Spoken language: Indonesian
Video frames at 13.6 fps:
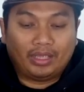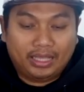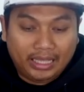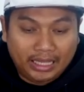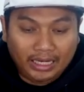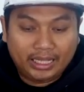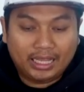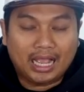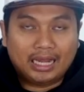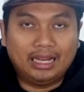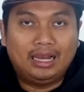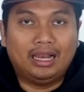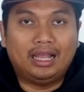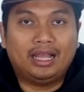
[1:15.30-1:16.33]
ini
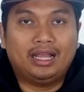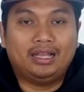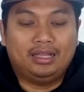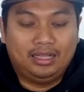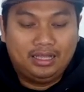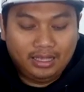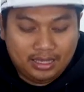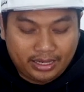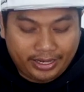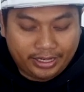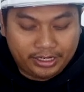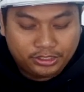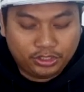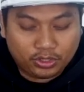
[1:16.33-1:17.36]
adalah
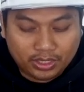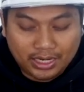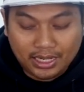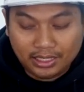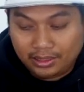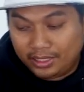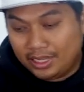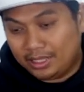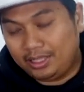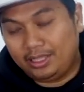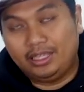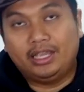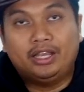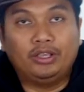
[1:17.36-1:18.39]
Air Jordan
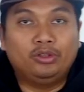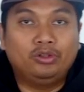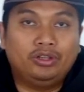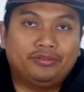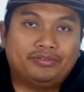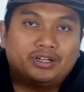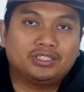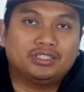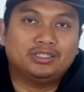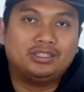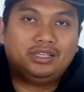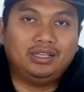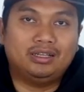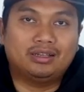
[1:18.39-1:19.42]
33
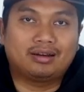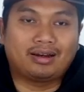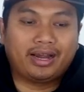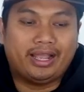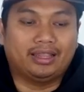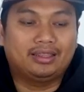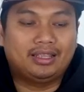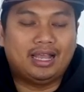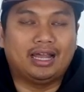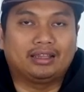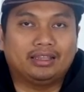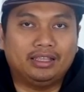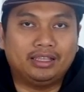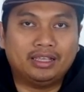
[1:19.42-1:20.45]
University Red.
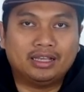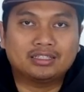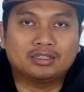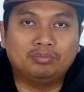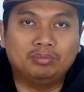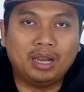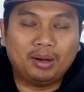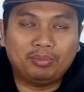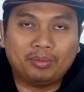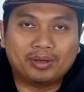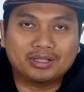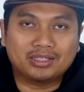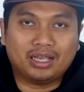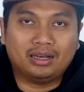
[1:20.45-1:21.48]
Artinya
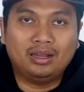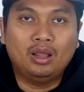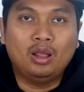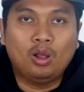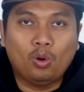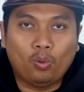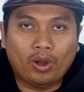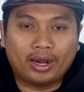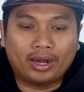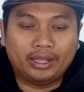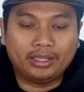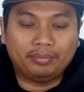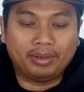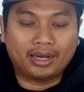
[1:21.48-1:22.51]
95%
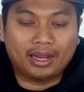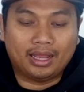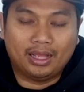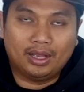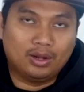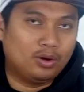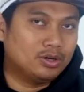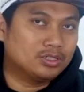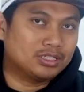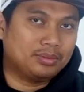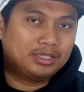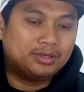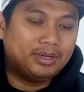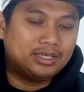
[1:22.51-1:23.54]
warnanya merah. Nggak usah
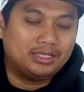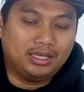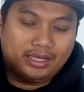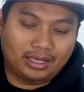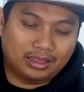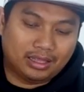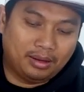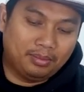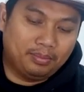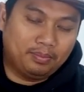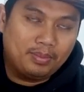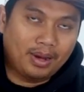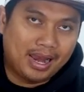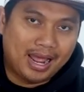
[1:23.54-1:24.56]
basa-basi,
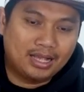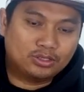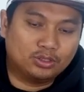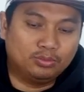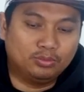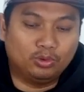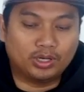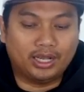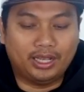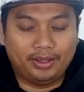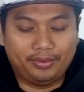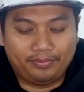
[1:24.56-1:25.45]
kita langsung buka.